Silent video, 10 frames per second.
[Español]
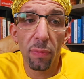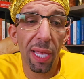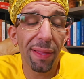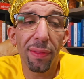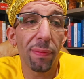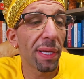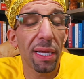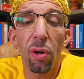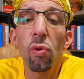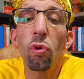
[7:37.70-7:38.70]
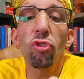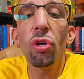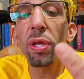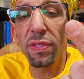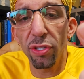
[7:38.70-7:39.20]
Que, de, que un
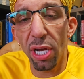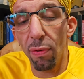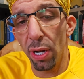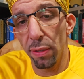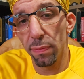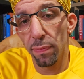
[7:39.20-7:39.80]
cuchillo desechable.